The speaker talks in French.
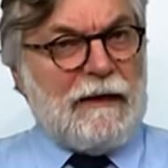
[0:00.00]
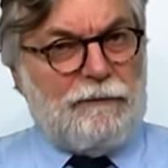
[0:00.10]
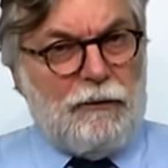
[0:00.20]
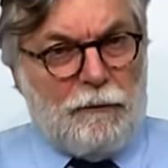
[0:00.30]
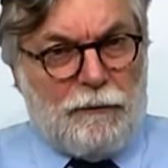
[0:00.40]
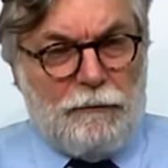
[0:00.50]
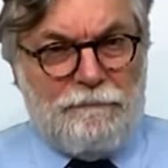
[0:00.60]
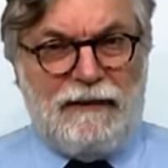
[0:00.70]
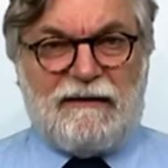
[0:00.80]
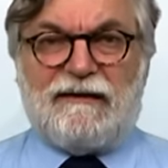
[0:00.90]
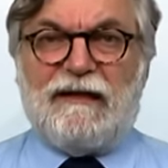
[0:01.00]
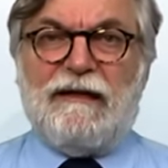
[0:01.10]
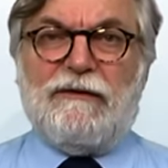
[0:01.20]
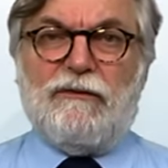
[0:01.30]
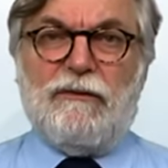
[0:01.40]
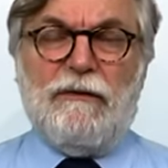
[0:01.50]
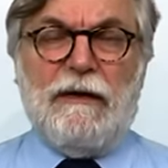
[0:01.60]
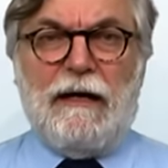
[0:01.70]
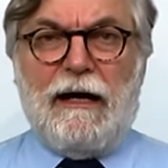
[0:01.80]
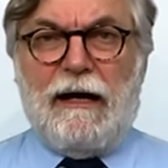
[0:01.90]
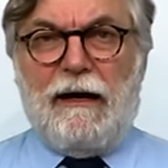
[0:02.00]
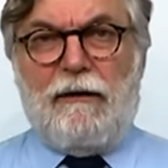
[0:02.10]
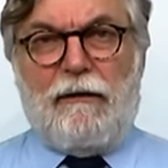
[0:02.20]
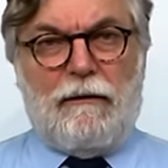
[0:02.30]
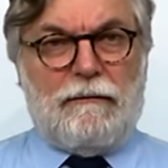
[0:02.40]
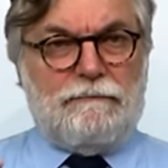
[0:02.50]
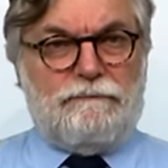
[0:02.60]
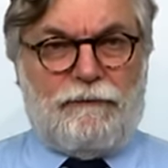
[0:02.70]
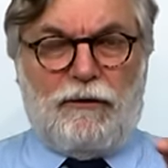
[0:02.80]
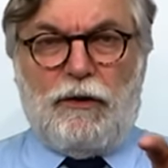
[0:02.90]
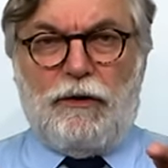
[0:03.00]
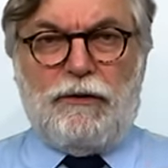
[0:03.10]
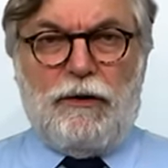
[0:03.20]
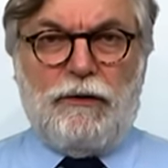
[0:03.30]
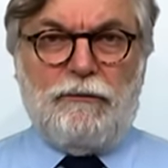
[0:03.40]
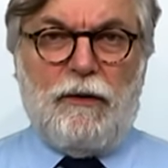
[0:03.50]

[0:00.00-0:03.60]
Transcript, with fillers: Et puis on peut mixer les deux en prenant une,